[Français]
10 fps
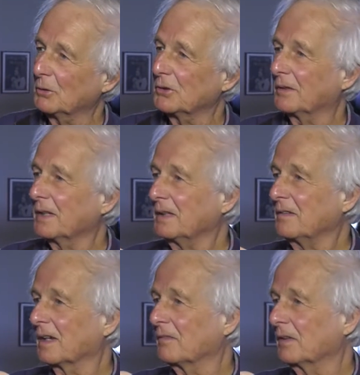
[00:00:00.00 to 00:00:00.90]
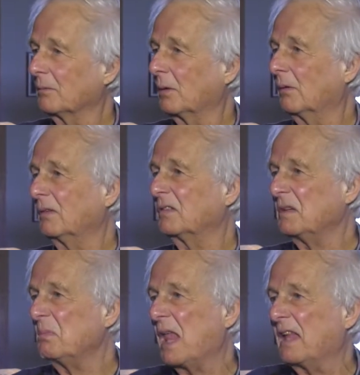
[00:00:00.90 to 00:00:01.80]
moi j'entends des enfants, bon, ils
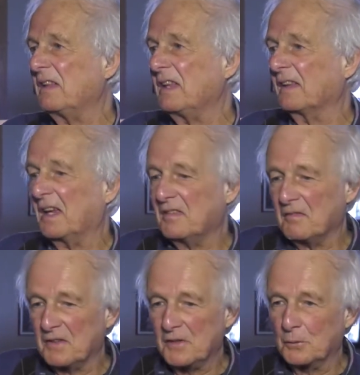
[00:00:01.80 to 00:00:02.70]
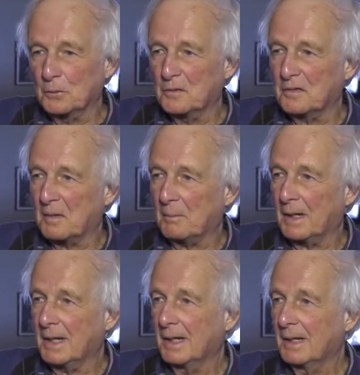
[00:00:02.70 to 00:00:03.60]
disent, les trains, ça fait le tour du
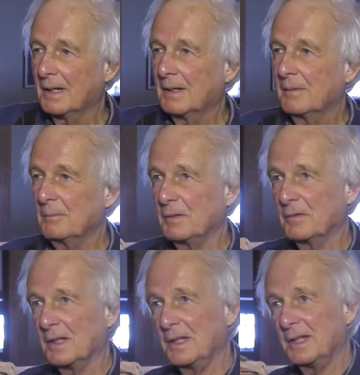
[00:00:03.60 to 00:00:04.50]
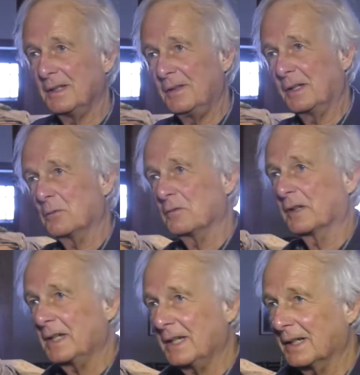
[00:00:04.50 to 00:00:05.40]
sapin. Ils allez
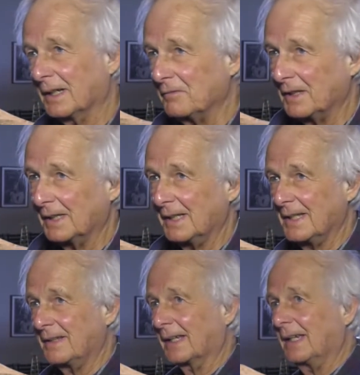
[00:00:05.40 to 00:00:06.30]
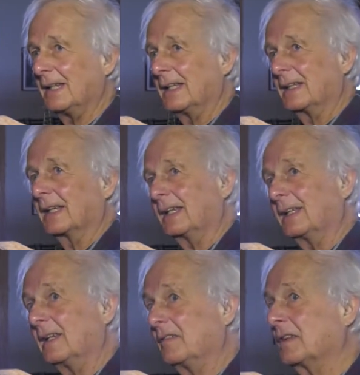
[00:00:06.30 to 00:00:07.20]
découvrir avec les trains
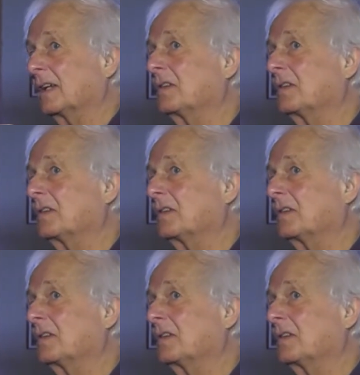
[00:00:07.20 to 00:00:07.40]
électriques des